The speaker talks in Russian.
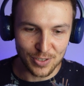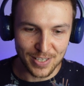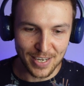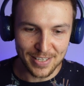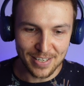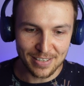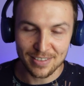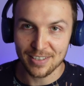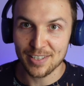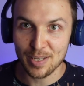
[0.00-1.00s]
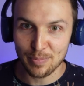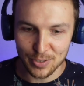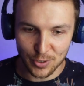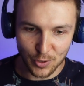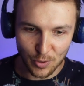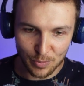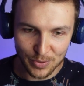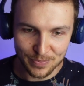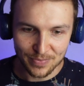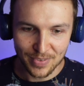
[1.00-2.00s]
здание, это небоскреб,
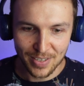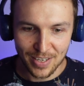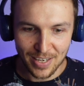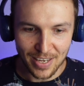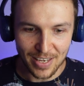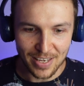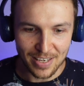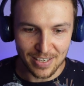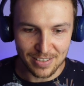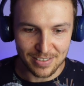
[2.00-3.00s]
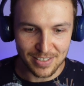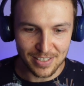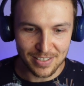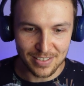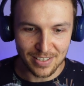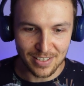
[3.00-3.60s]
и здесь